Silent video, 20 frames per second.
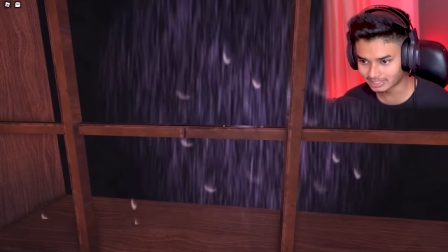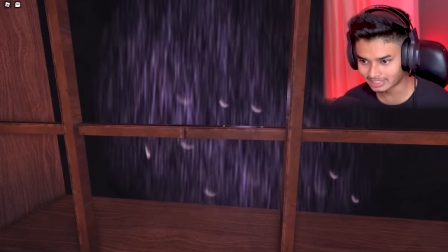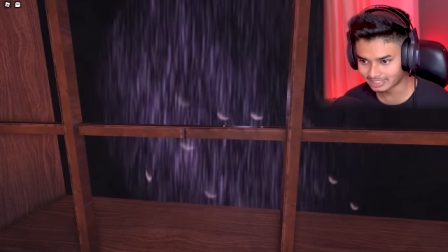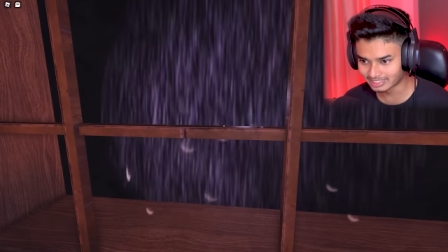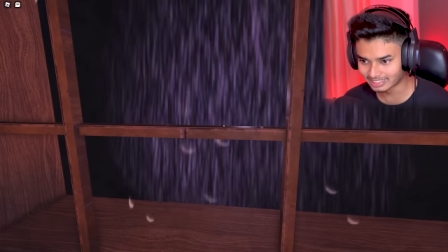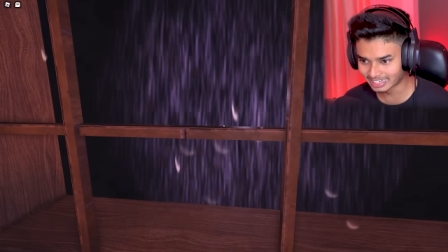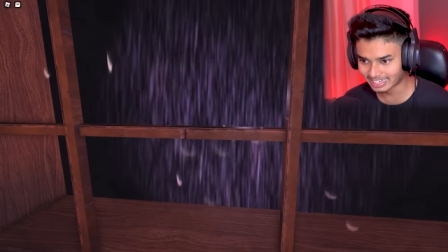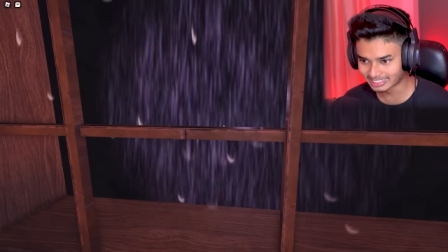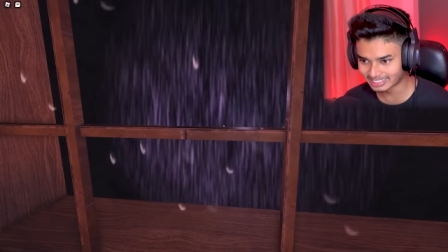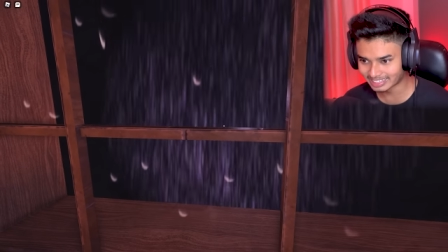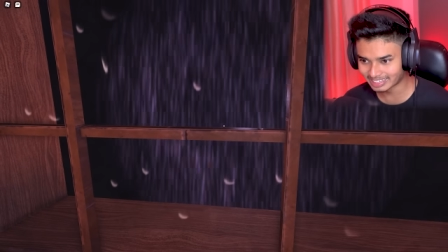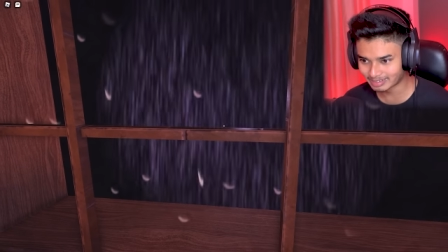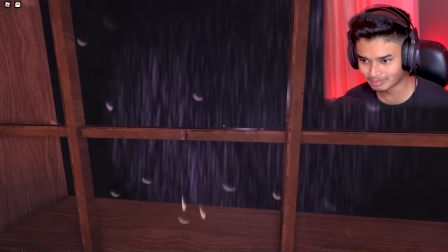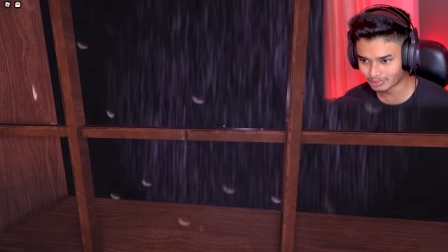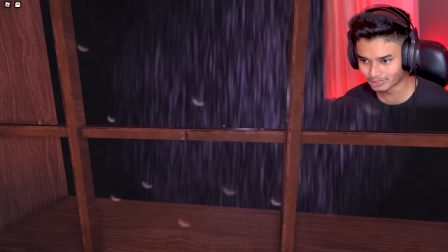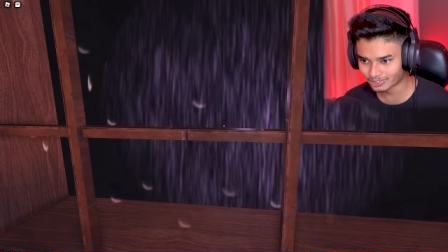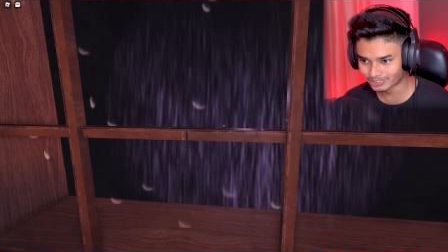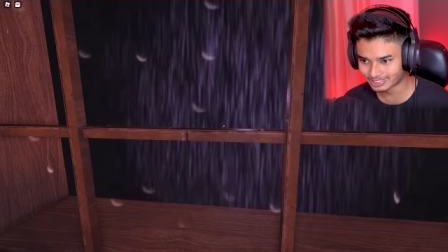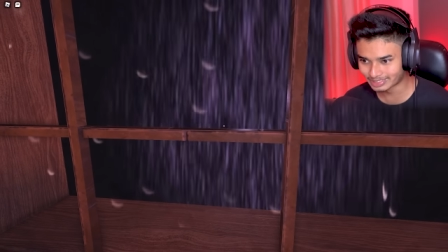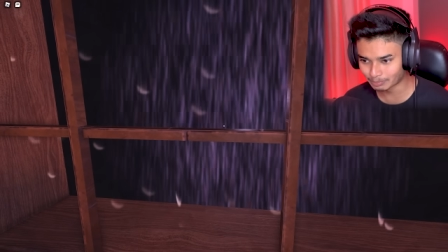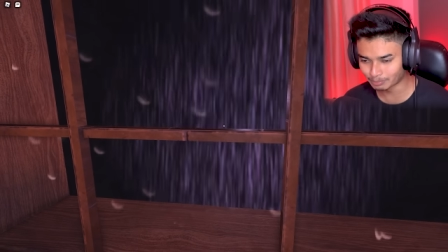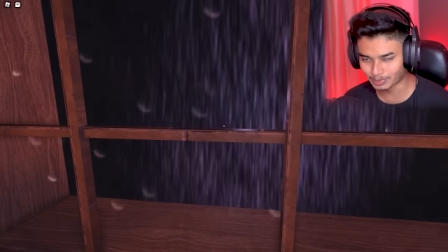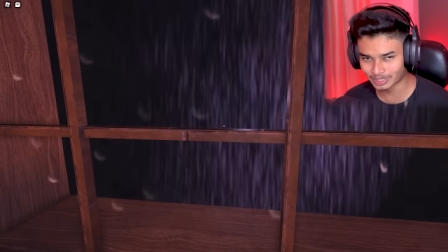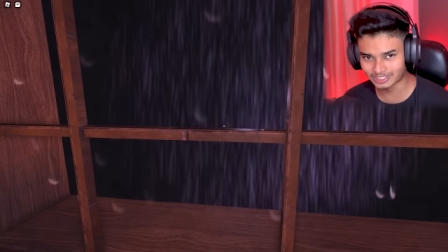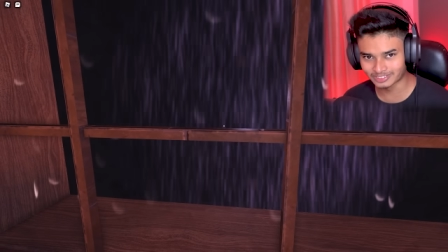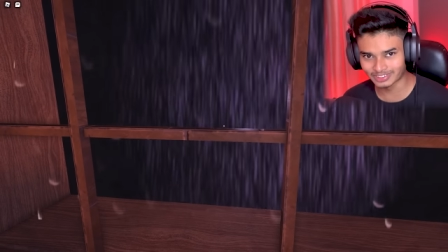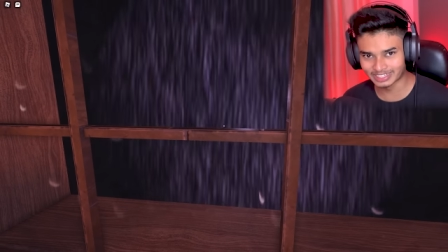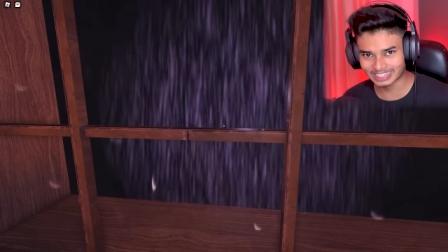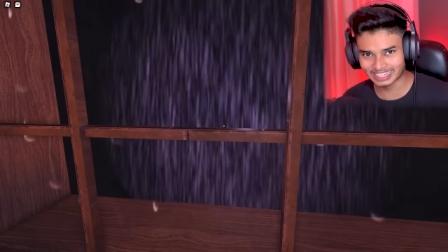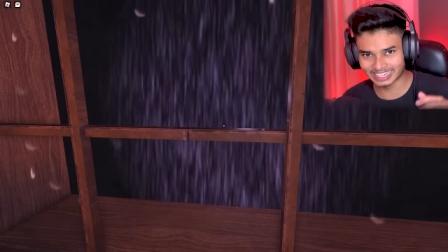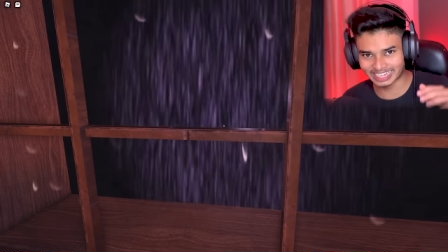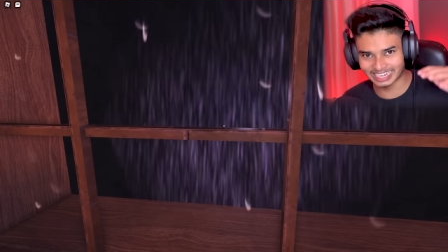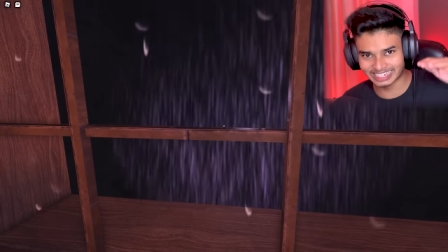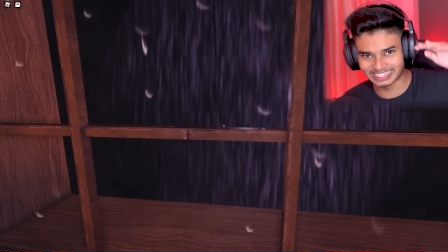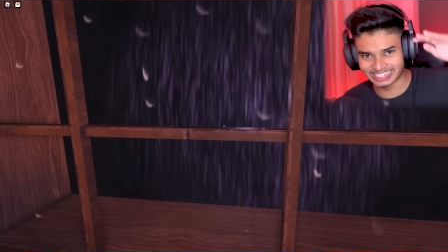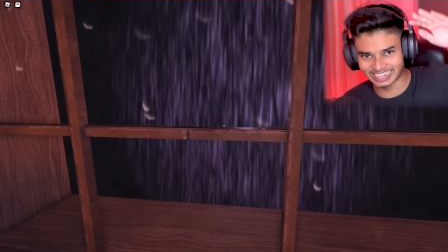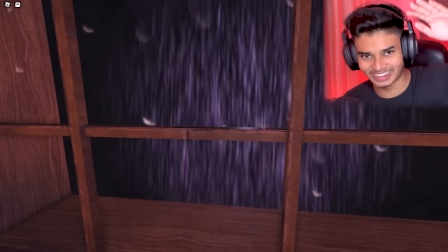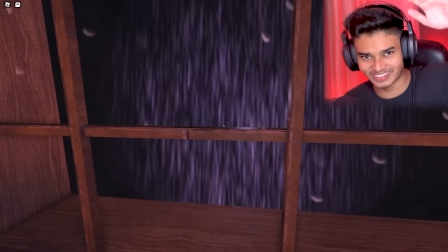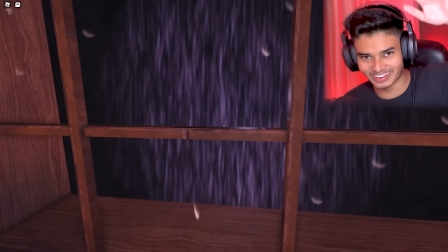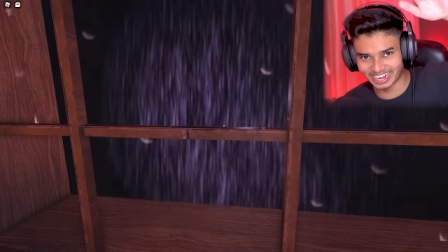সিরিয়াসলি মনে হচ্ছে পিছন থেকে
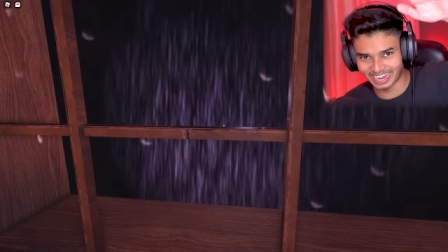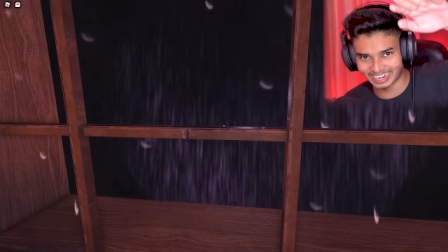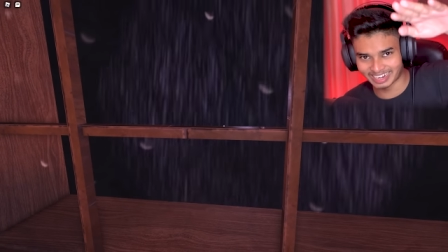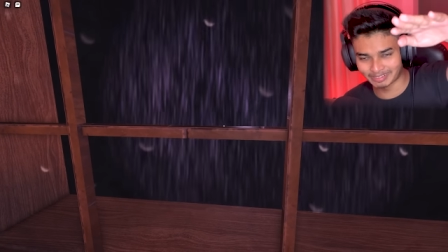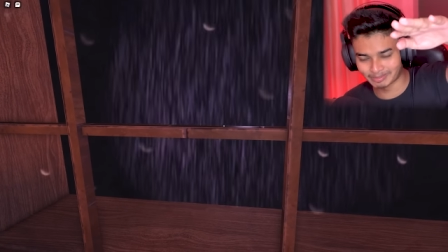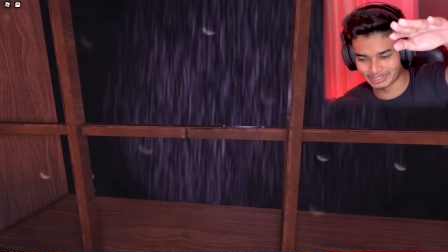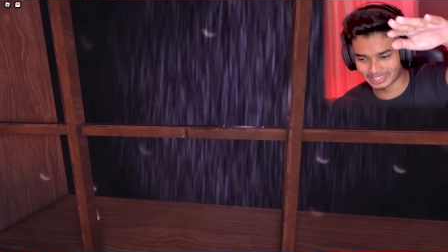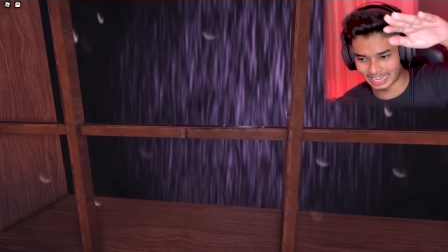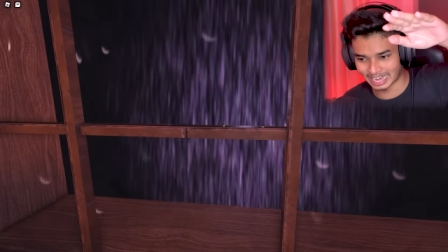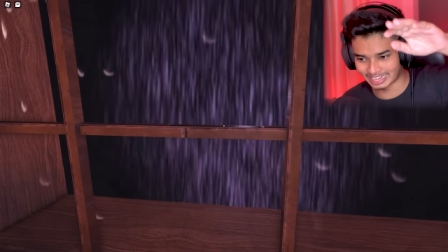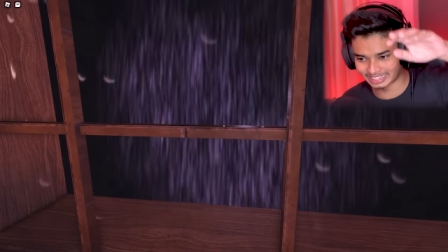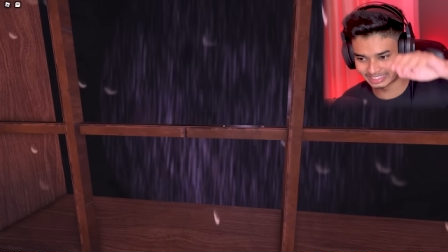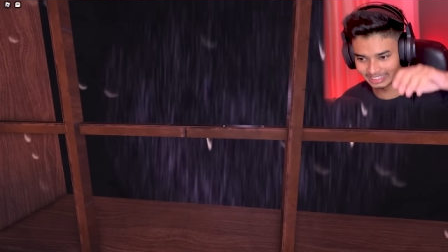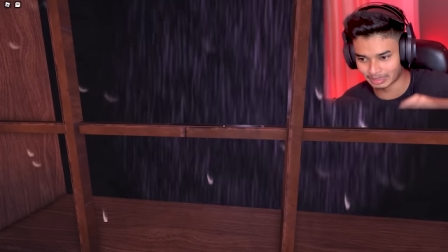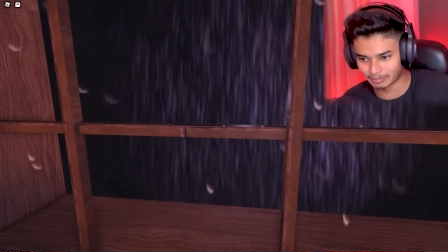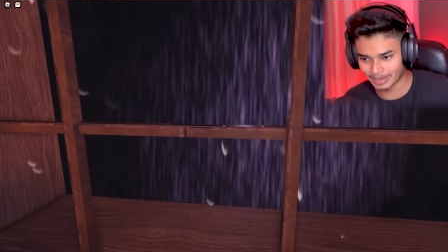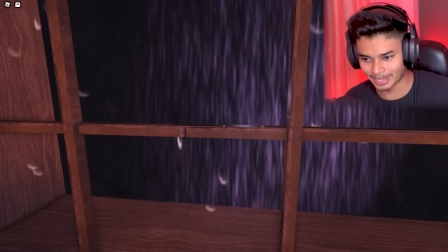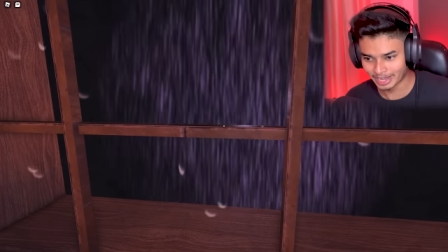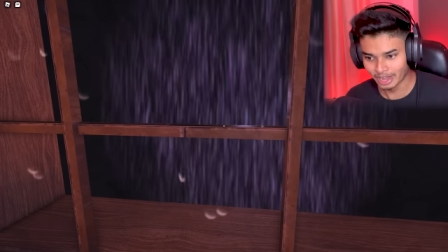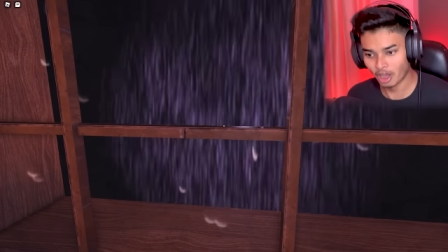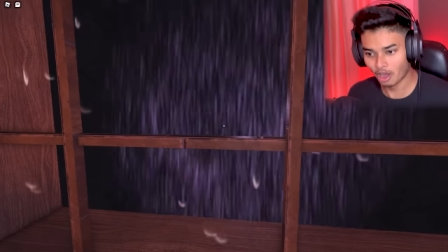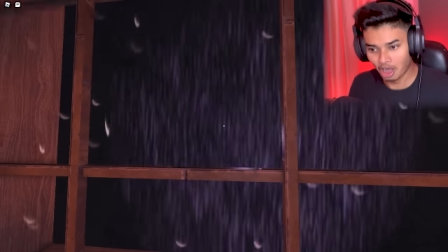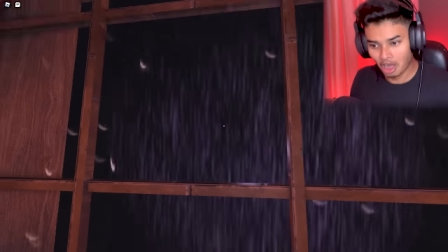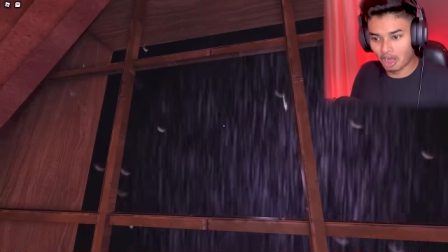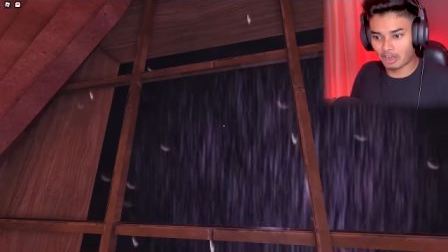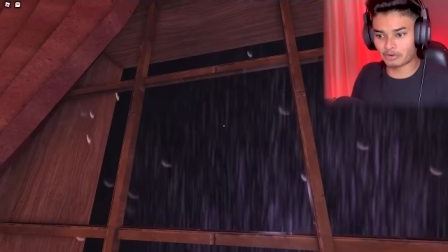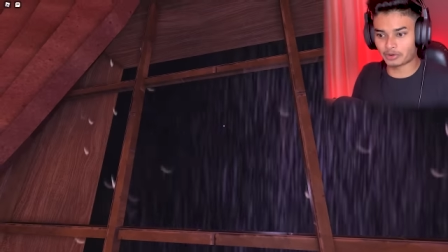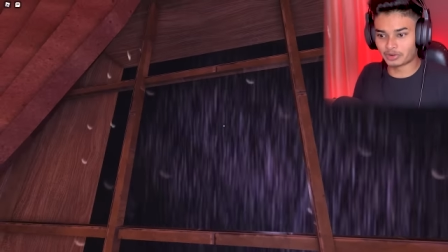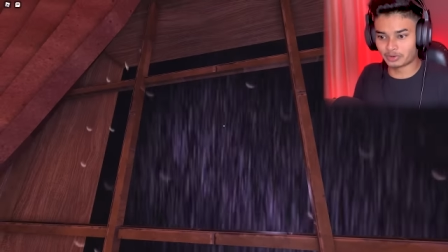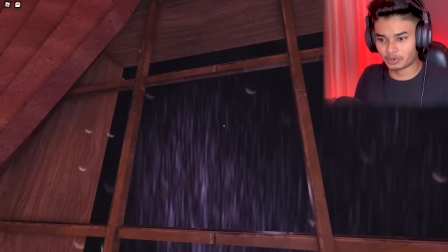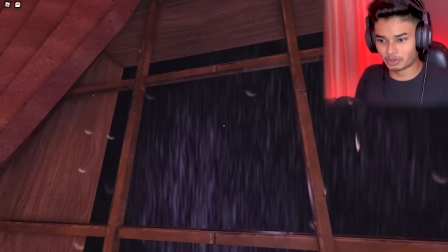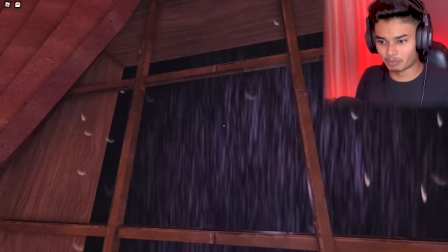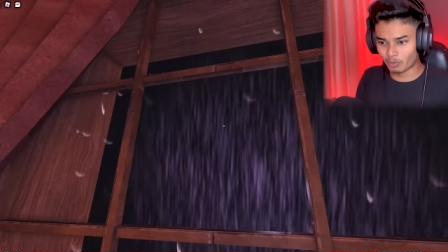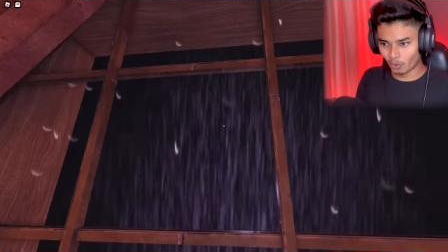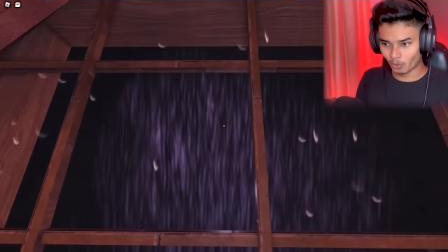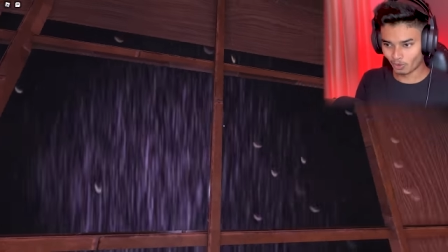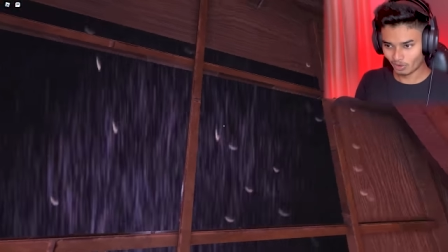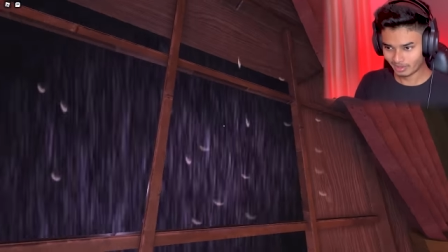এসে কেউ ঘাটের মধ্যে হাত দেবে হ করে উঠবো